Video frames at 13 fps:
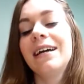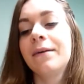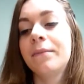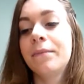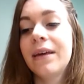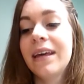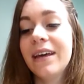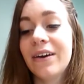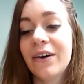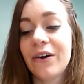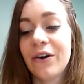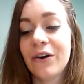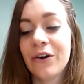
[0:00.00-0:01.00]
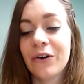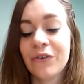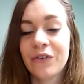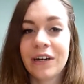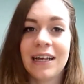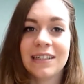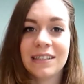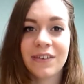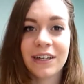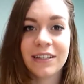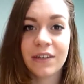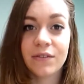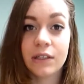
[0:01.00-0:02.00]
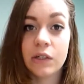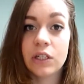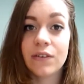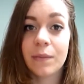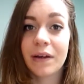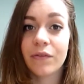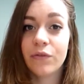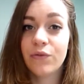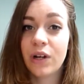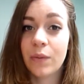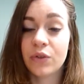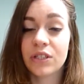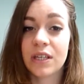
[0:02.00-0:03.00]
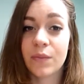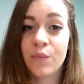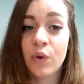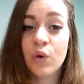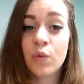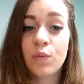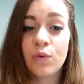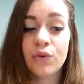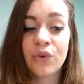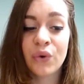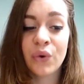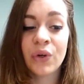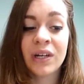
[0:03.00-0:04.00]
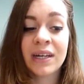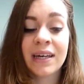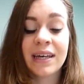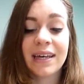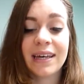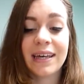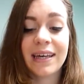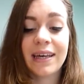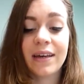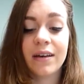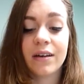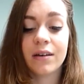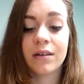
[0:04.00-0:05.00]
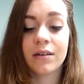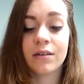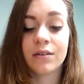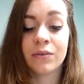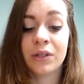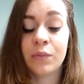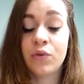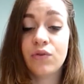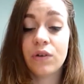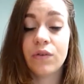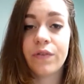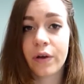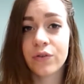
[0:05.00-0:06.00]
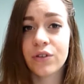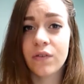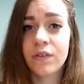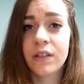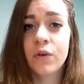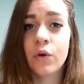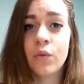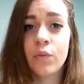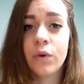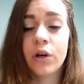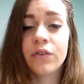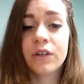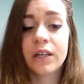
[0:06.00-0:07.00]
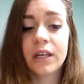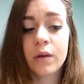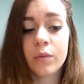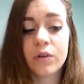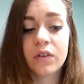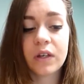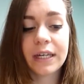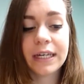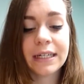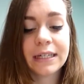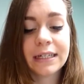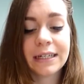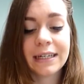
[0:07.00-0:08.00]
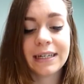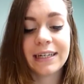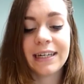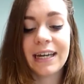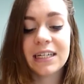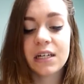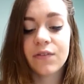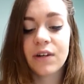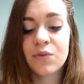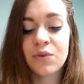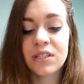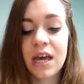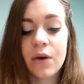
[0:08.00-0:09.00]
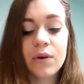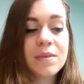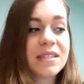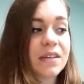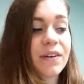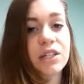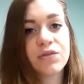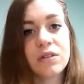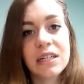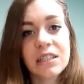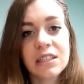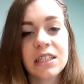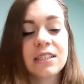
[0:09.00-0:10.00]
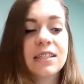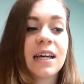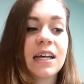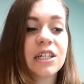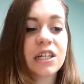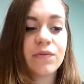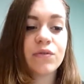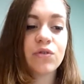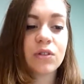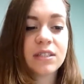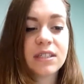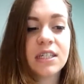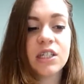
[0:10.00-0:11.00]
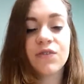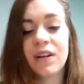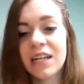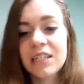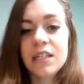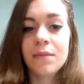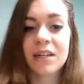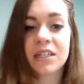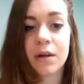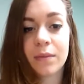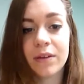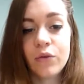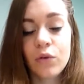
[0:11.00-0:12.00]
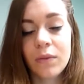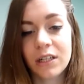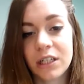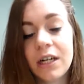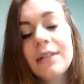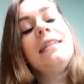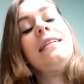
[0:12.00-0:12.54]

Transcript: mais voilà, c'est vrai que cette vidéo, j'avais prévu de vous la poster beaucoup plus tôt. Et euh, au début, je voulais vous faire une seule vidéo mode et beauté. Et à chaque fois, je me disais, ah oui, mais c'est vrai, je voulais acheter ça, je l'ai vu sur le site, je vais l'acheter, machin, bidule, machin.